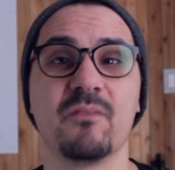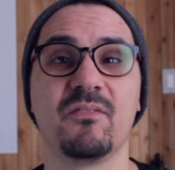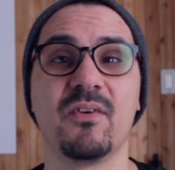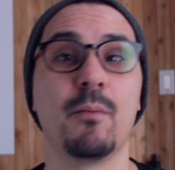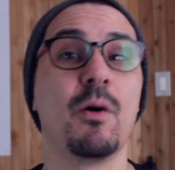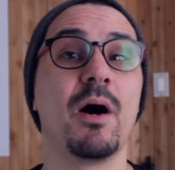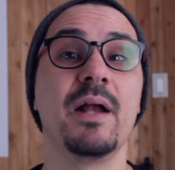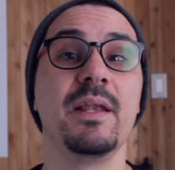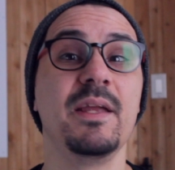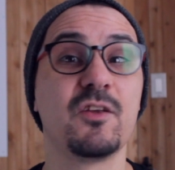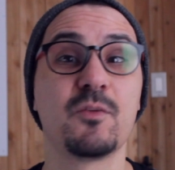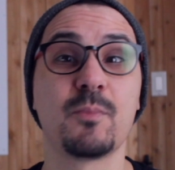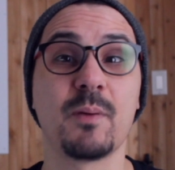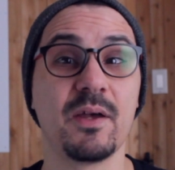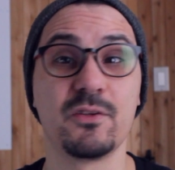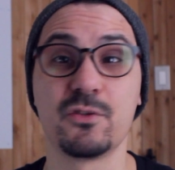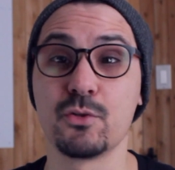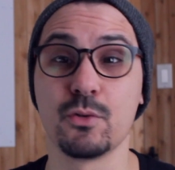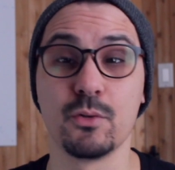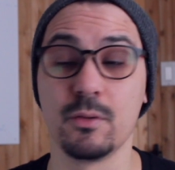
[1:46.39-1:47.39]
Enfin, moi,
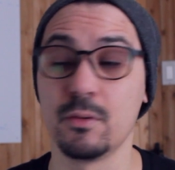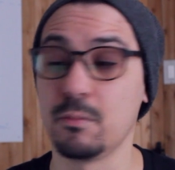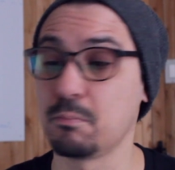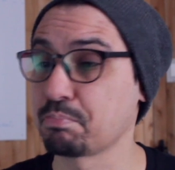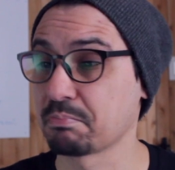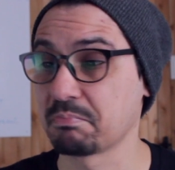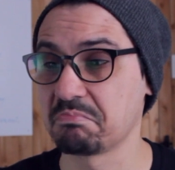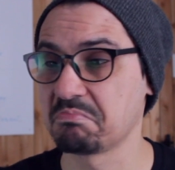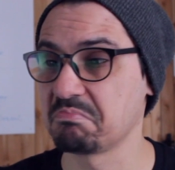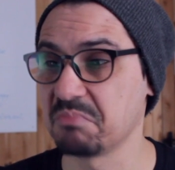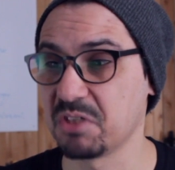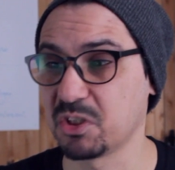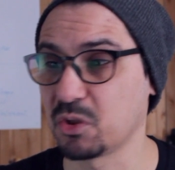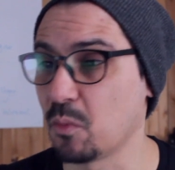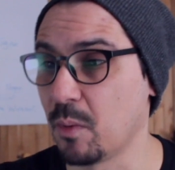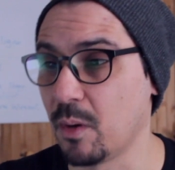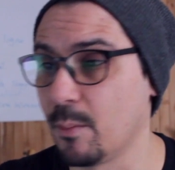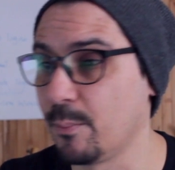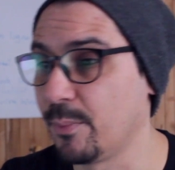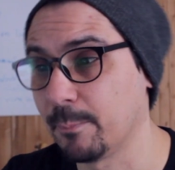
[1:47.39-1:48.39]
AliExpress, je moi, je
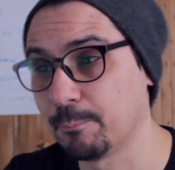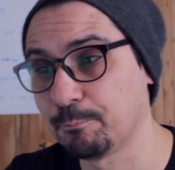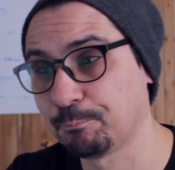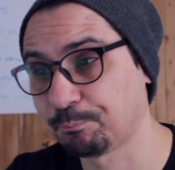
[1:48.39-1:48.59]
comprends pas.